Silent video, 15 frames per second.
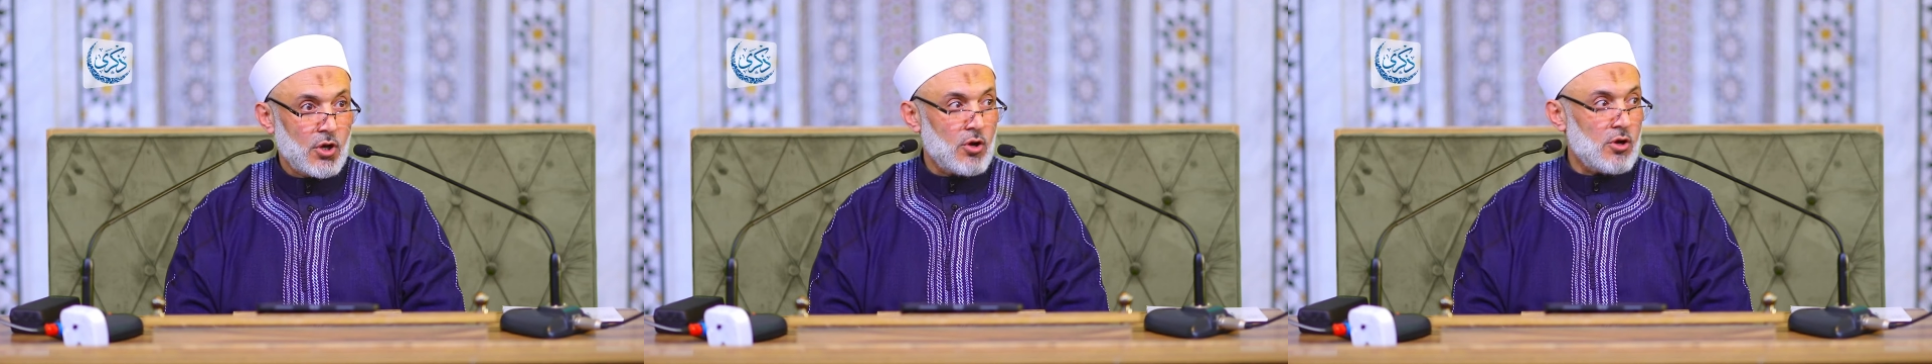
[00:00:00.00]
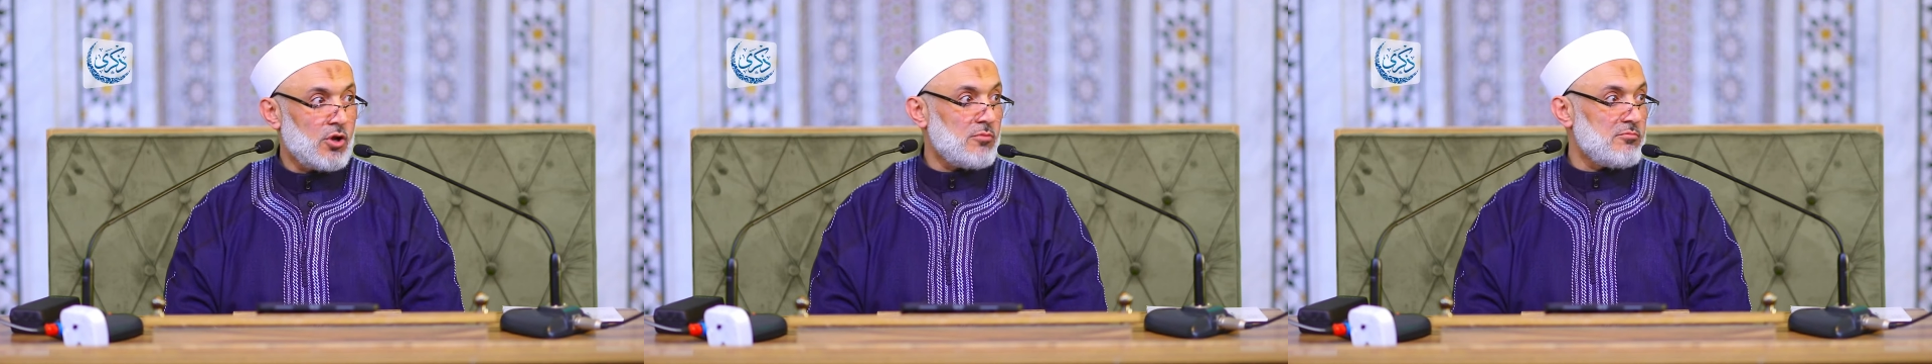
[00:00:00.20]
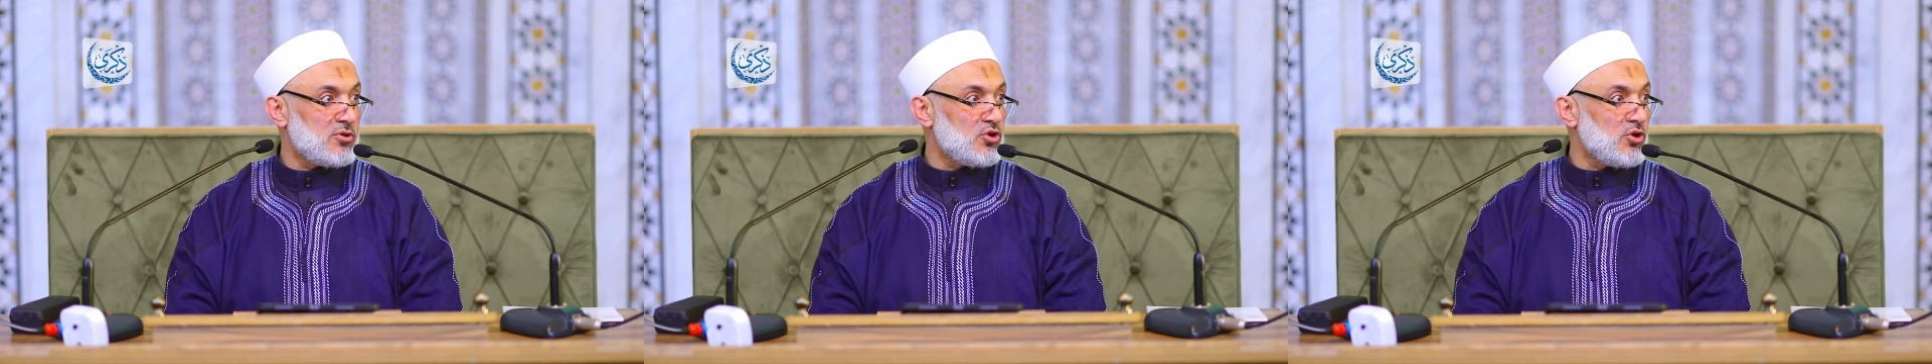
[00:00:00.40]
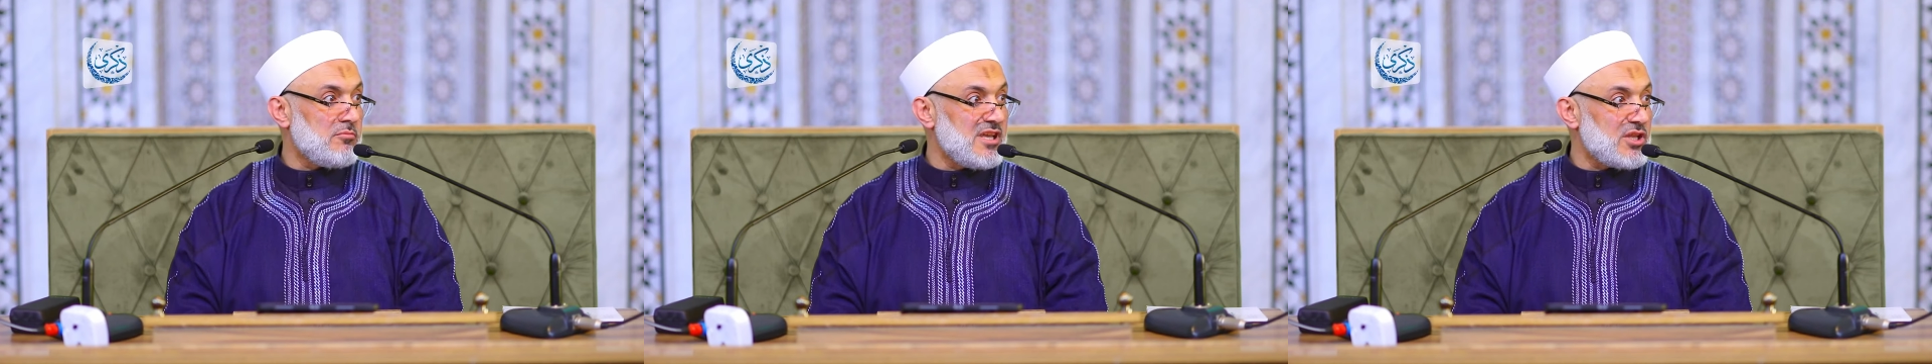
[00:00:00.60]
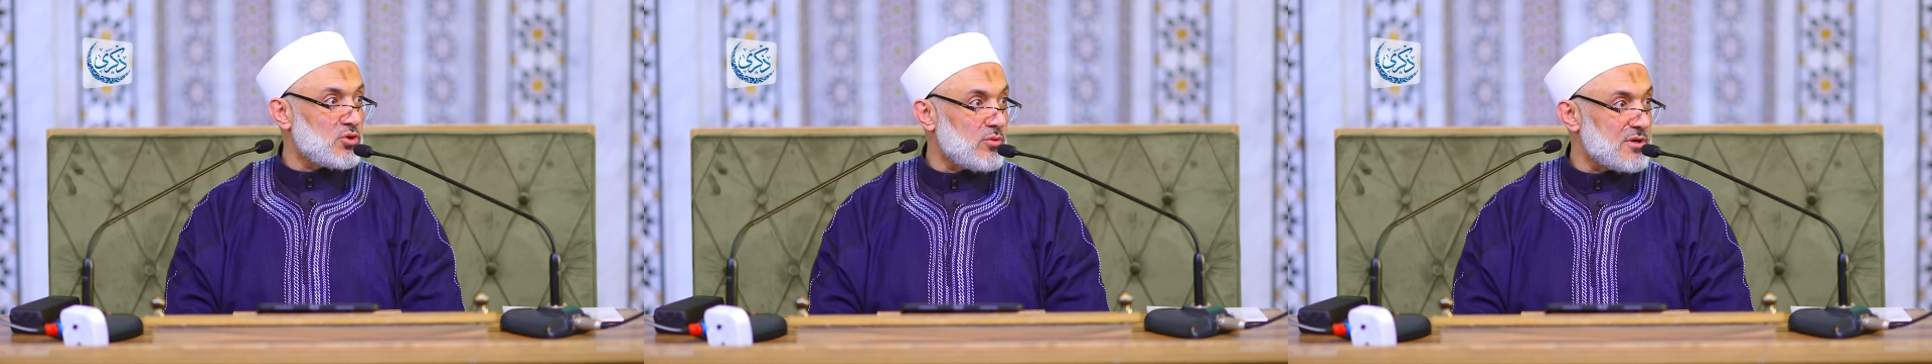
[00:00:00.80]
كل يوم بده
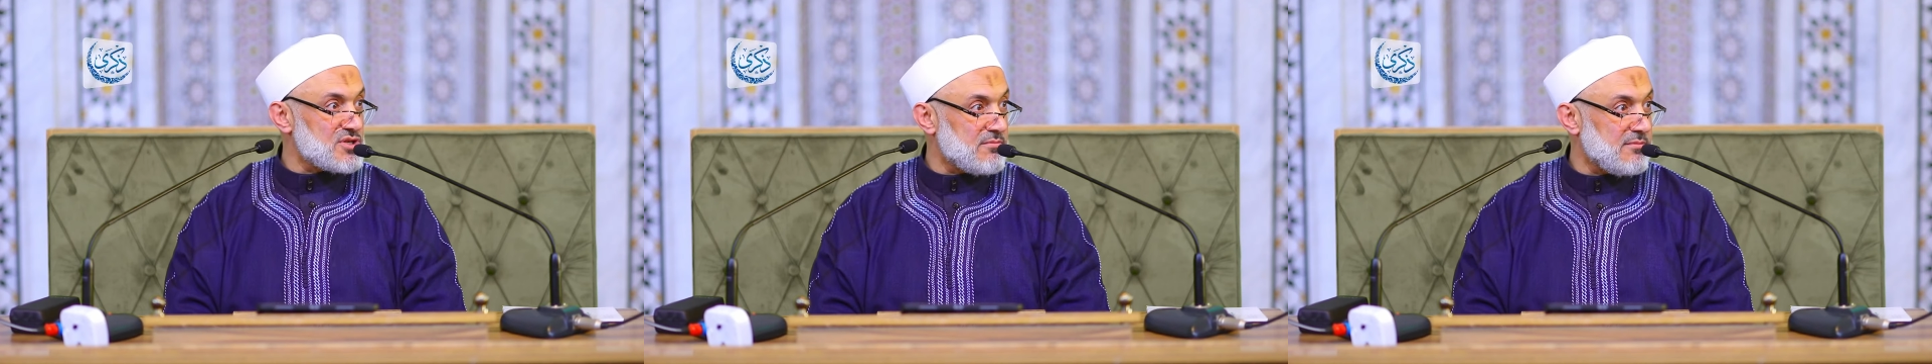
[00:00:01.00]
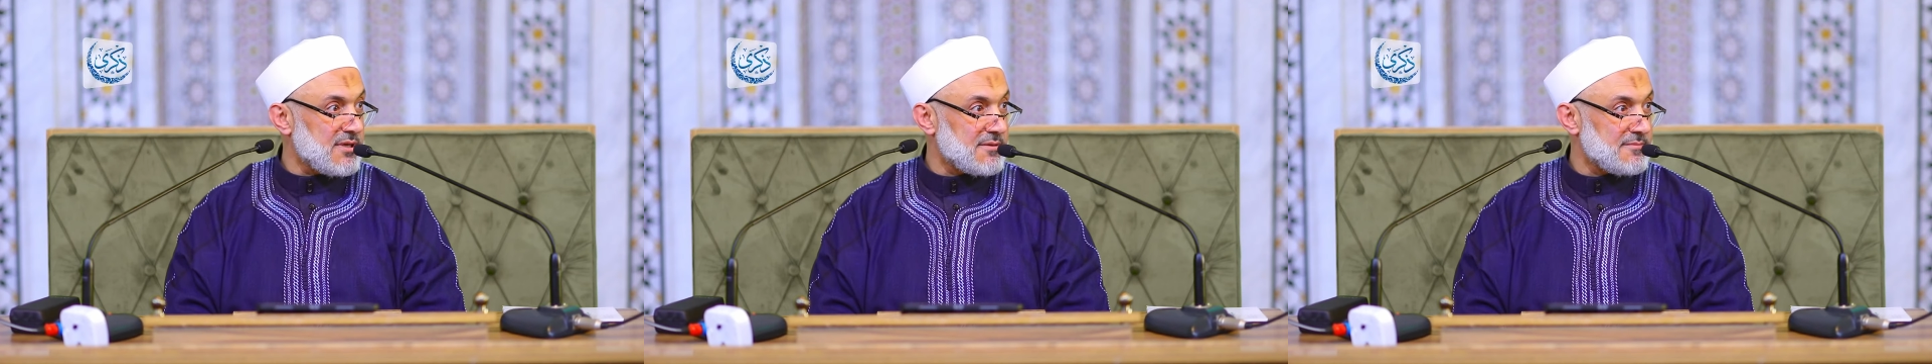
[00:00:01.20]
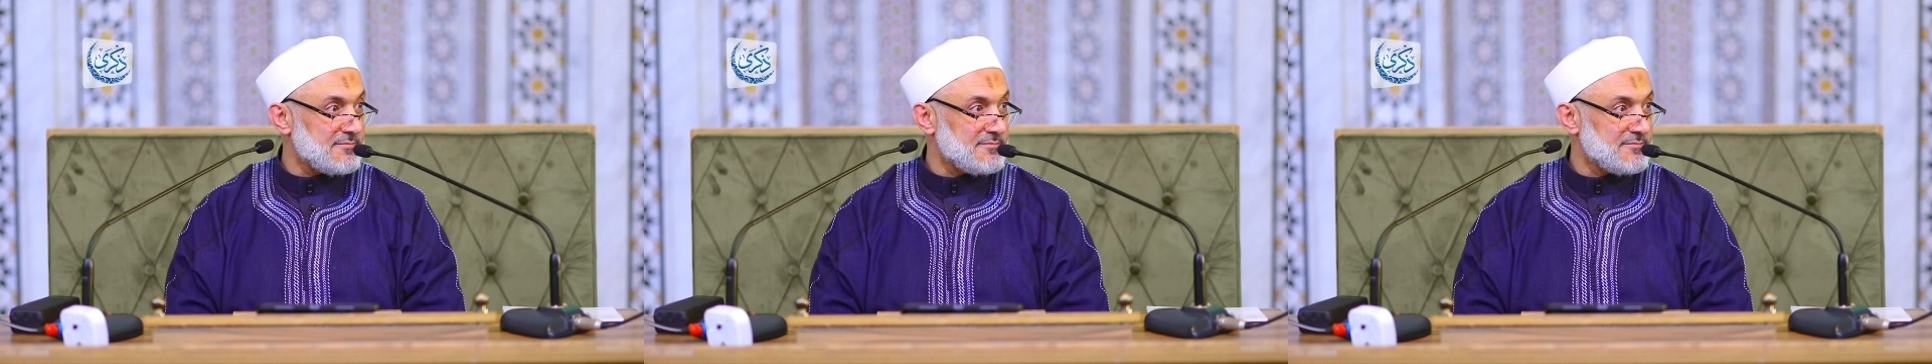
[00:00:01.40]
100 وجبه